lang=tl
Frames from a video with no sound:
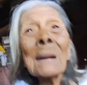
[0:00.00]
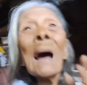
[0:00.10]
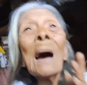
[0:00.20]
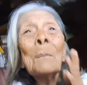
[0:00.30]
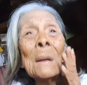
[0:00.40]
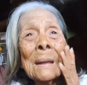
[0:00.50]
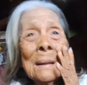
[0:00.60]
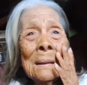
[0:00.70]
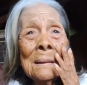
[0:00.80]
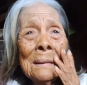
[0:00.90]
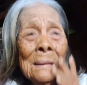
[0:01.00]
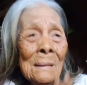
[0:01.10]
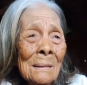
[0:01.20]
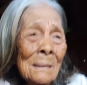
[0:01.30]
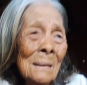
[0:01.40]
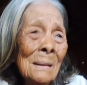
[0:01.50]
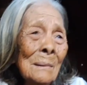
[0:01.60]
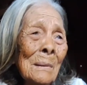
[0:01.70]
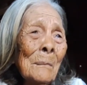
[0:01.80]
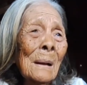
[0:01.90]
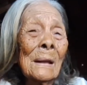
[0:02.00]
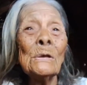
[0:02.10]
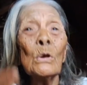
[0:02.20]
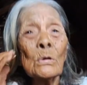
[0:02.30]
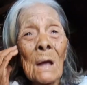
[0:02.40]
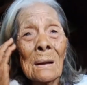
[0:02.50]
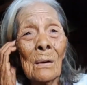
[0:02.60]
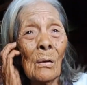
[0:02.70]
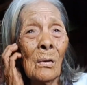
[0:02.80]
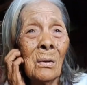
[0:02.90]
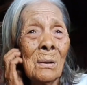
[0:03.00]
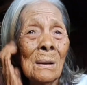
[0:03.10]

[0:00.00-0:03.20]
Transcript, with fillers: Marami. Opo. Makijus ako.